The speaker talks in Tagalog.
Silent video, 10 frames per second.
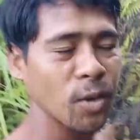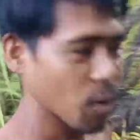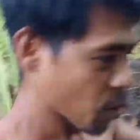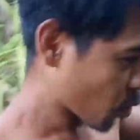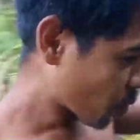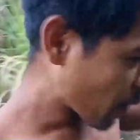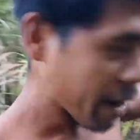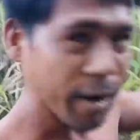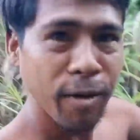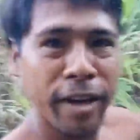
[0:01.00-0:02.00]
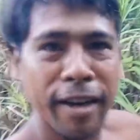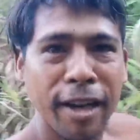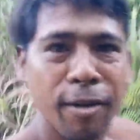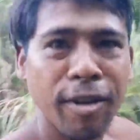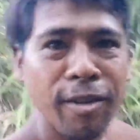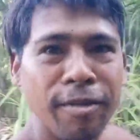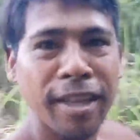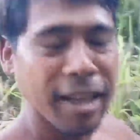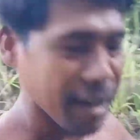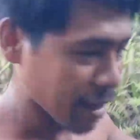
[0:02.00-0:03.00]
So maayong adlaw ninyong
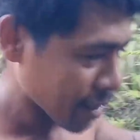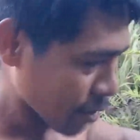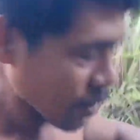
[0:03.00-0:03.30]
tanan guys